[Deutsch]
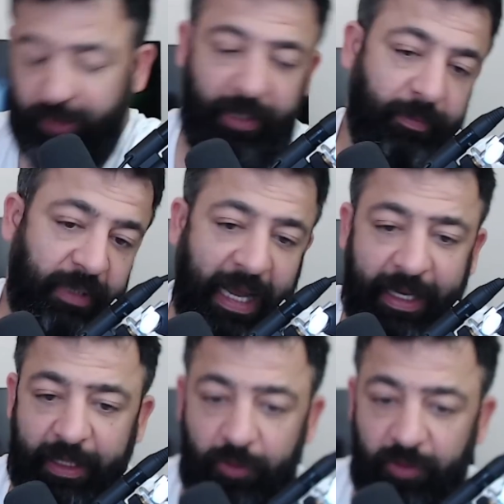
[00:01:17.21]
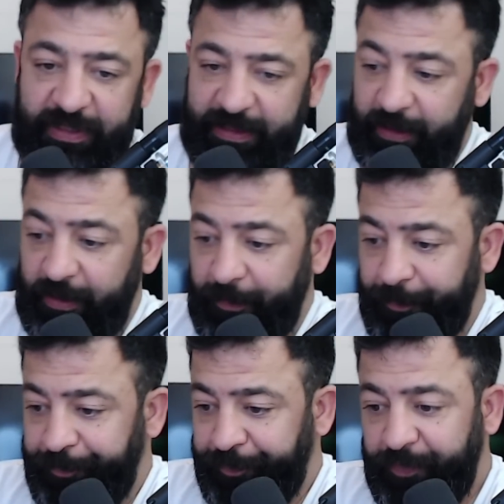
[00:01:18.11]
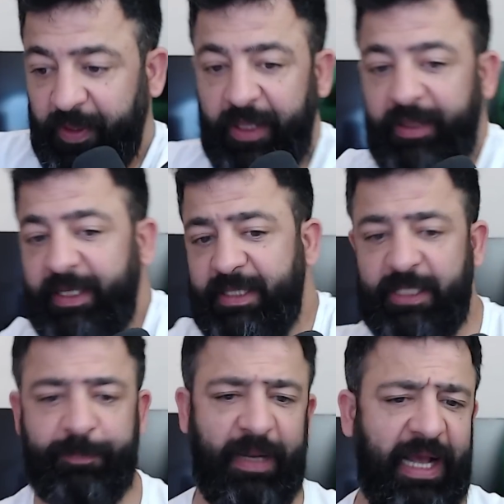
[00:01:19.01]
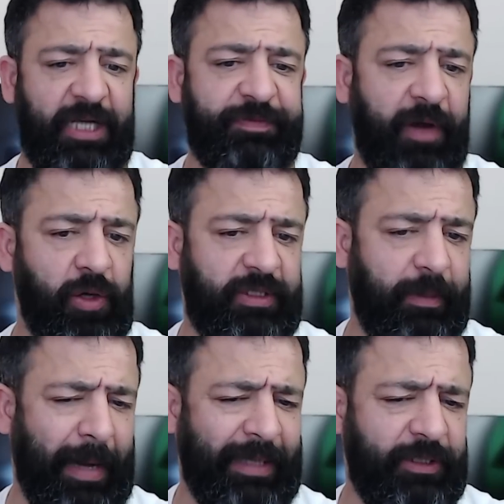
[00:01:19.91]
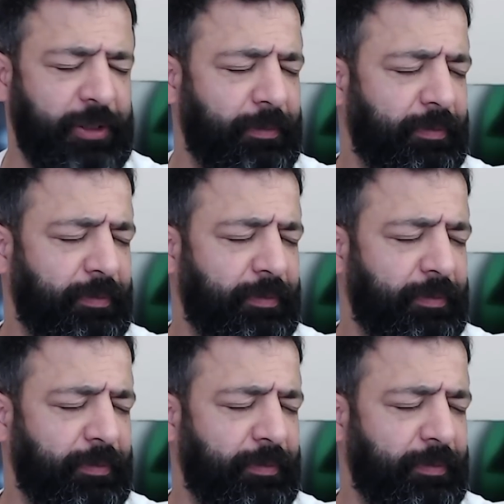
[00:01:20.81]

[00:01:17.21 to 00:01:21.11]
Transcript: okay, lange Rede, kurzer Sinn. Dieses Splash war auch thematisch